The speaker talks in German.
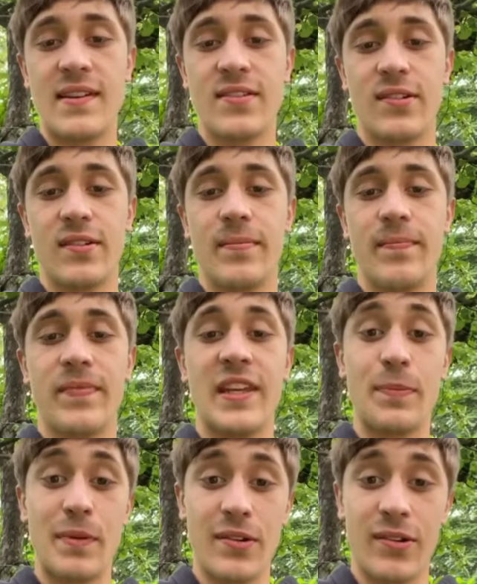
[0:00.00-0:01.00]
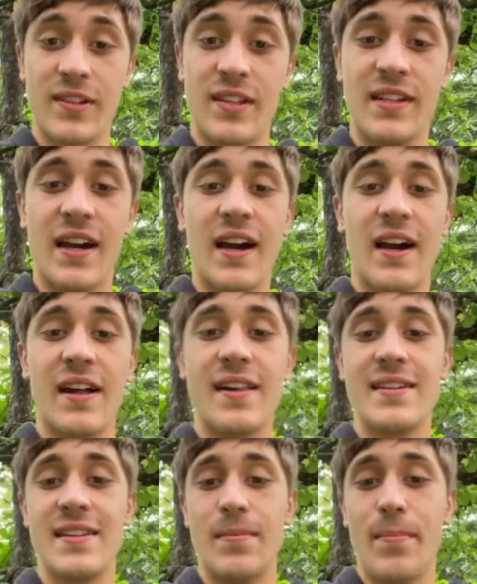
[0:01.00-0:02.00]
Onken, ich bin 19 Jahre alt,
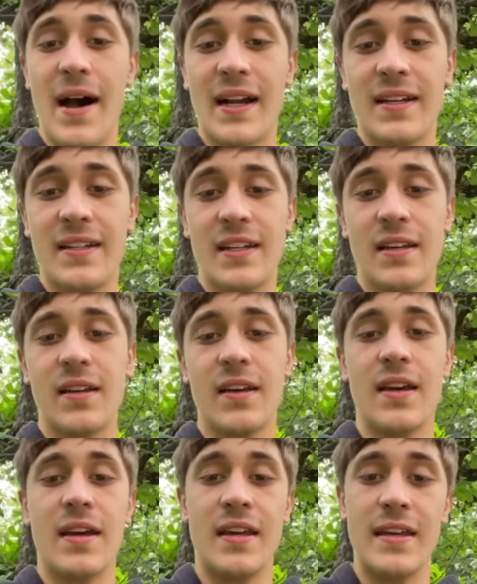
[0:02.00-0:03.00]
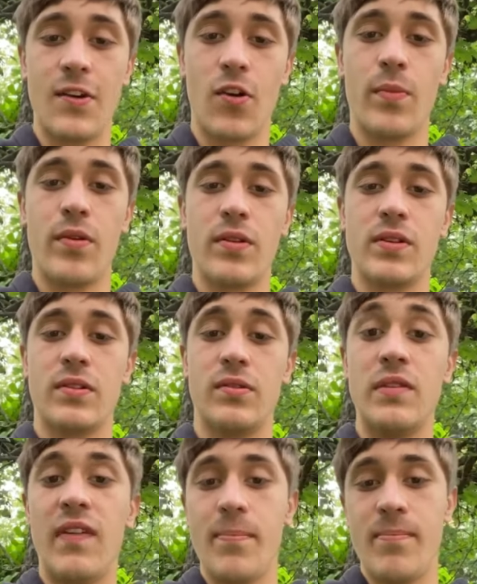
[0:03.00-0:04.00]
im Marketing, E-Commerce und
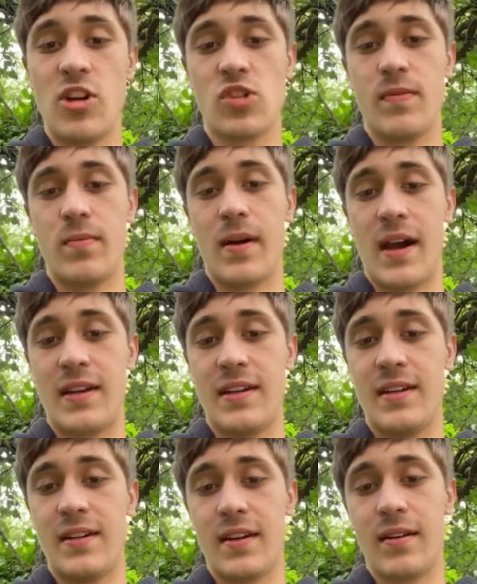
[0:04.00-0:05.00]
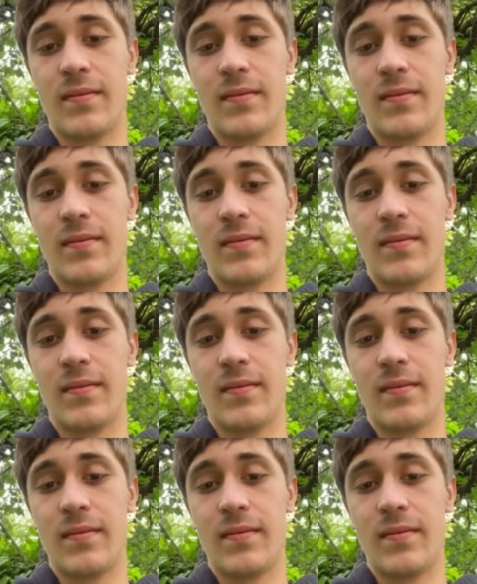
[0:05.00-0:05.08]
Eventmanagement-Bereich tätig.